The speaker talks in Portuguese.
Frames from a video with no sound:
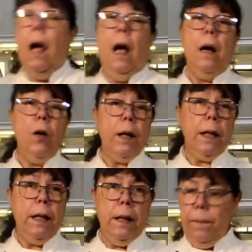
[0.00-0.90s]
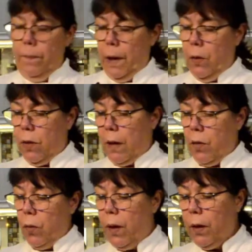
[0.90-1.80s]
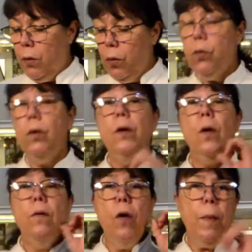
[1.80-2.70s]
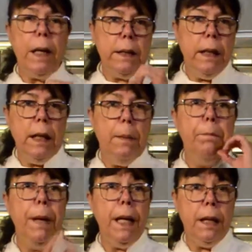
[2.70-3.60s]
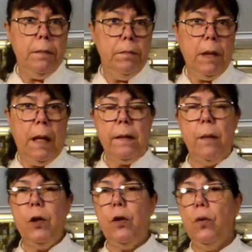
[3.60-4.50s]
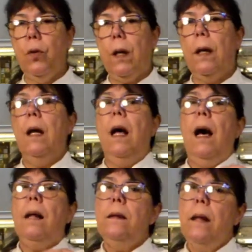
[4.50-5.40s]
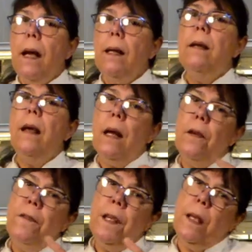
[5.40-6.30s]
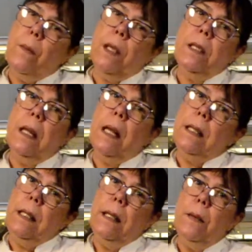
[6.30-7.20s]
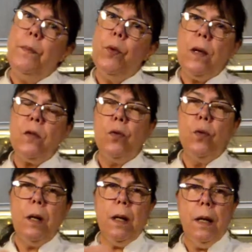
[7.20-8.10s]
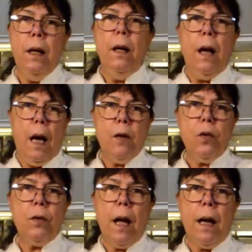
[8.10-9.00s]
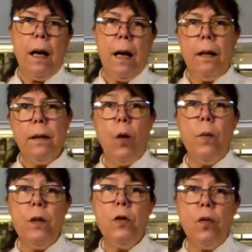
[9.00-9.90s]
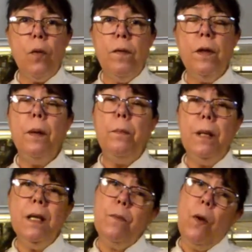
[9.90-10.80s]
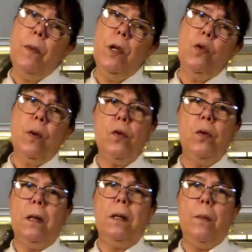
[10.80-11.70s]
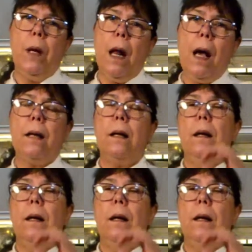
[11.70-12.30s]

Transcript: Agora aqui eu já soltei tudo e eu vou bater bem essa mistura até que ela fique mais clarinha para o açúcar ajudar a dar uma dissolvida, principalmente o açúcar demerara